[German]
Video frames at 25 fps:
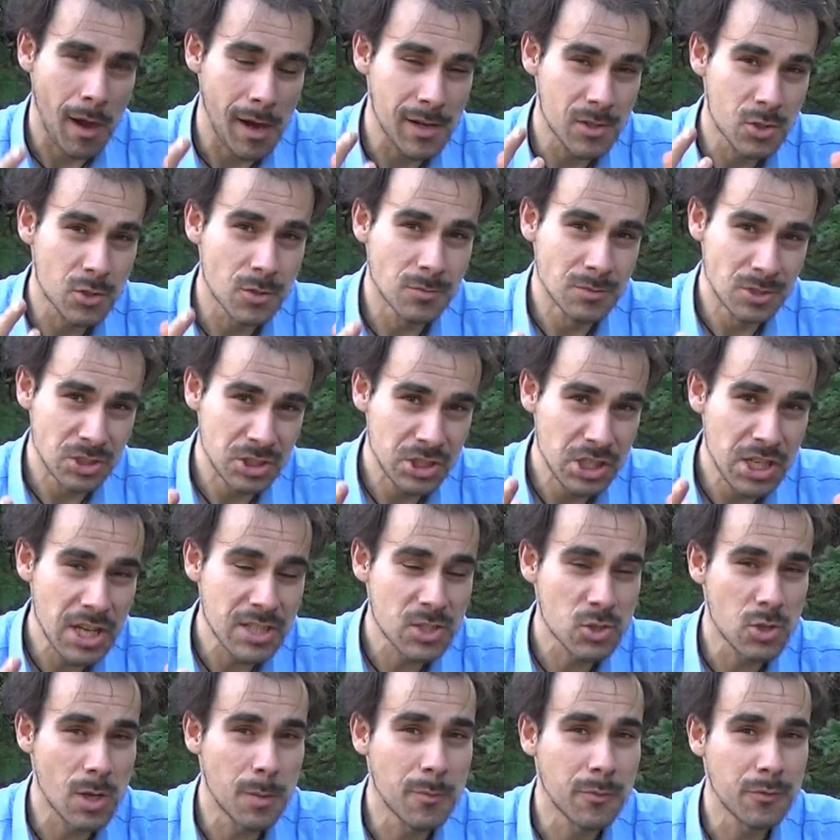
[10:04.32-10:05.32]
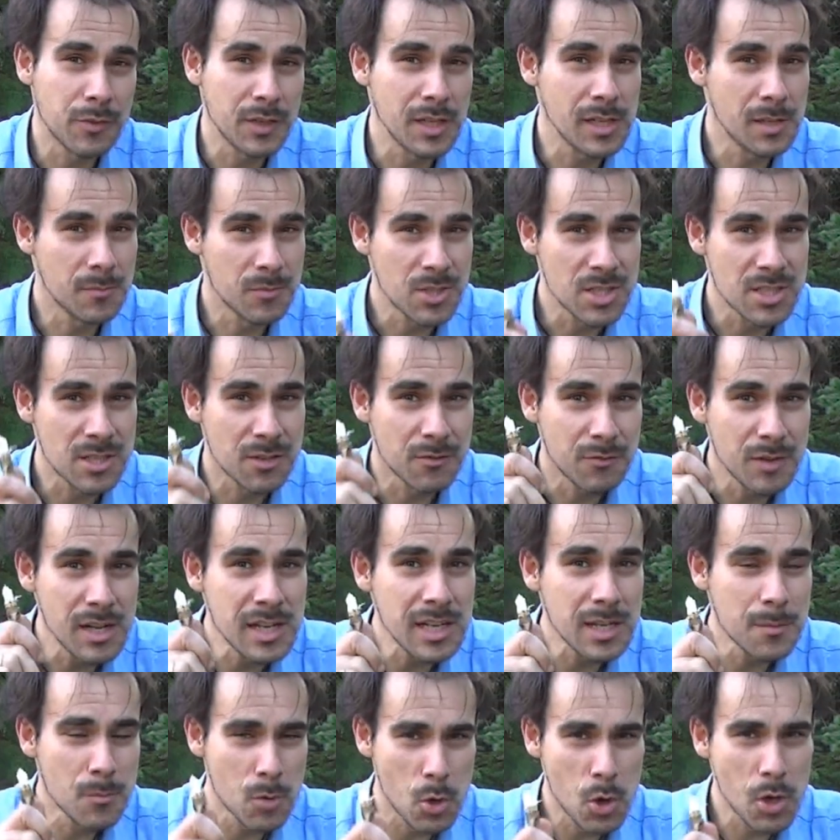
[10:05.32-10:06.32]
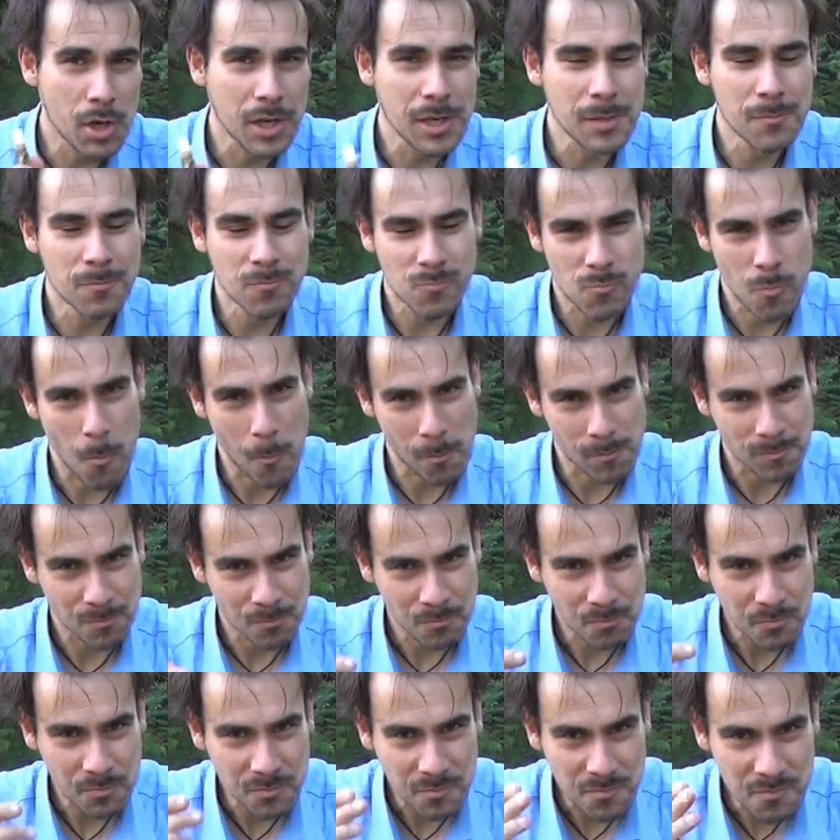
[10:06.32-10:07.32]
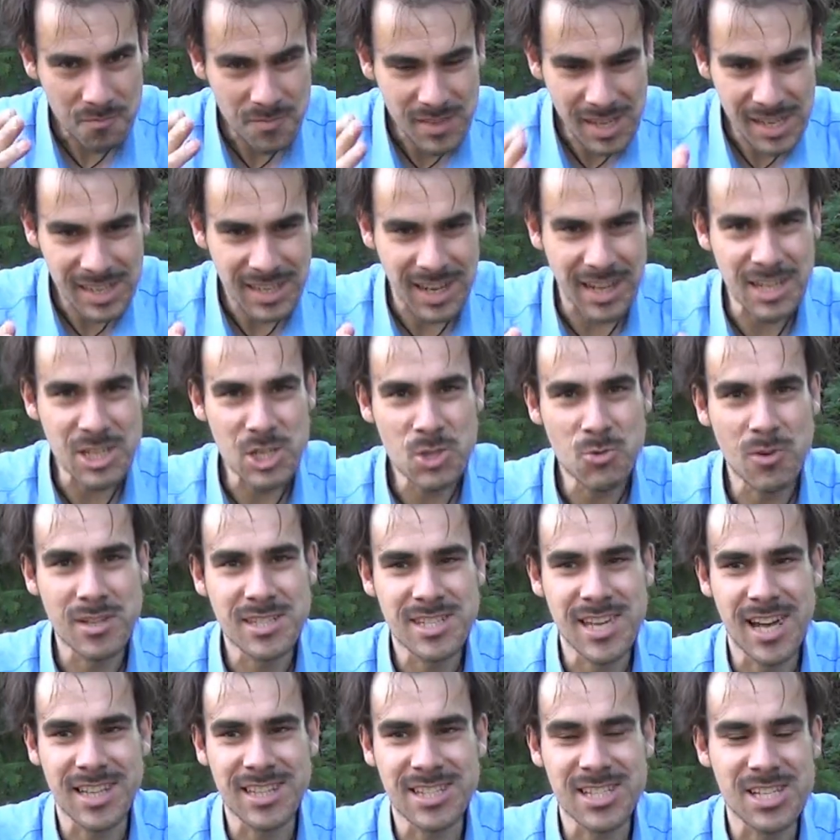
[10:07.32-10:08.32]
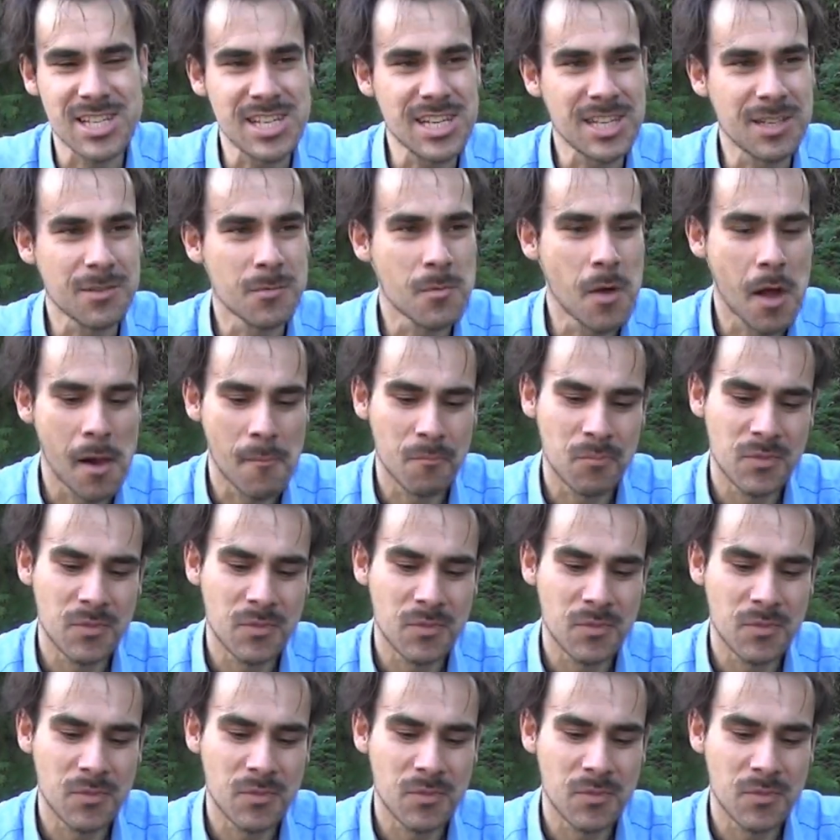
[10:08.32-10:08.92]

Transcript: Also sehr zu empfehlen. Diese wilde Möhre kann ich nur ans Herz legen.